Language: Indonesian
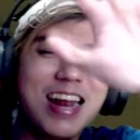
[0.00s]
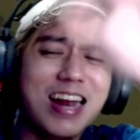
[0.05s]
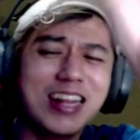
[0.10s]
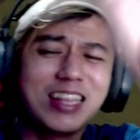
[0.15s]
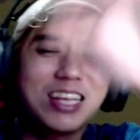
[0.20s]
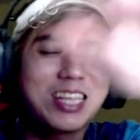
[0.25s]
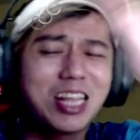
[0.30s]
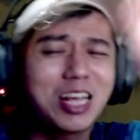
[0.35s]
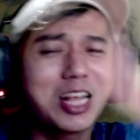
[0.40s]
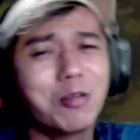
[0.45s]

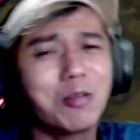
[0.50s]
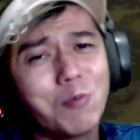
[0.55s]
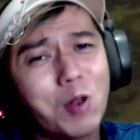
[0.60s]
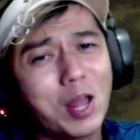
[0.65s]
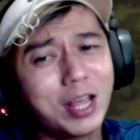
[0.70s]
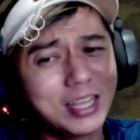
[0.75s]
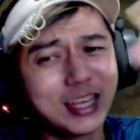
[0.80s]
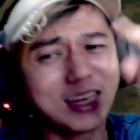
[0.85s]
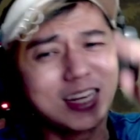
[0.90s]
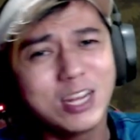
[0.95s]
nanti kita ketemu
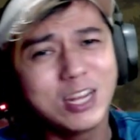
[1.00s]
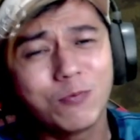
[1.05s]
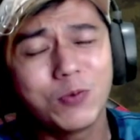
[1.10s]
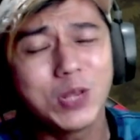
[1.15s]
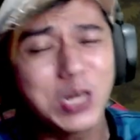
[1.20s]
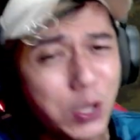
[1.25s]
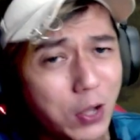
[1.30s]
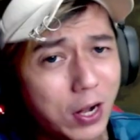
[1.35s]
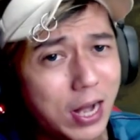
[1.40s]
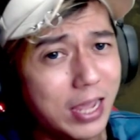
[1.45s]
lagi di
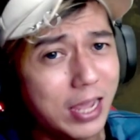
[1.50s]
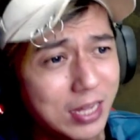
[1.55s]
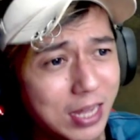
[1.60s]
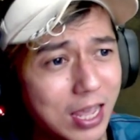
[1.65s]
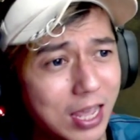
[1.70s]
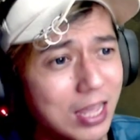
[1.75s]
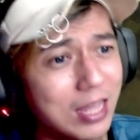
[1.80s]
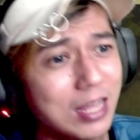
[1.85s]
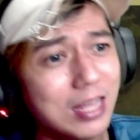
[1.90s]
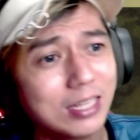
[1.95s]
video
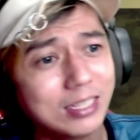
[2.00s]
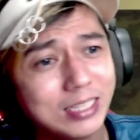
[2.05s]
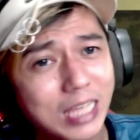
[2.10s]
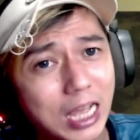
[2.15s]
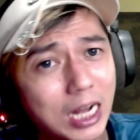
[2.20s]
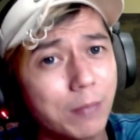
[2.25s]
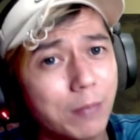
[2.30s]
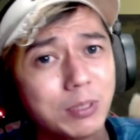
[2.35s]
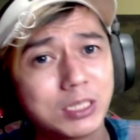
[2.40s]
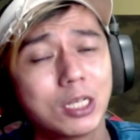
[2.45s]
lainnya
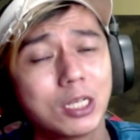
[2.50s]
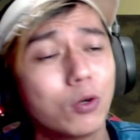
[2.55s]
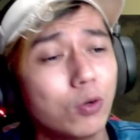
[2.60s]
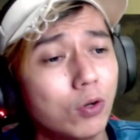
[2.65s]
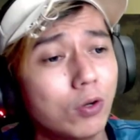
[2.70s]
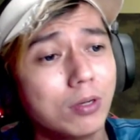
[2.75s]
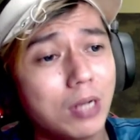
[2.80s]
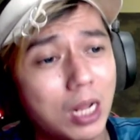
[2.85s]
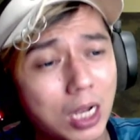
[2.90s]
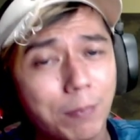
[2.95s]
yang lebih
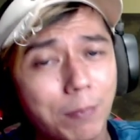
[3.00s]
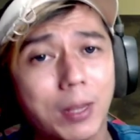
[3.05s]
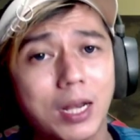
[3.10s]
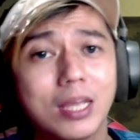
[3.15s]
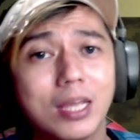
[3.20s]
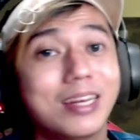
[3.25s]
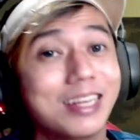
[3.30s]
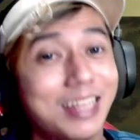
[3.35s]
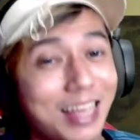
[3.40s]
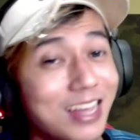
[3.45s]
seru daripada ini ya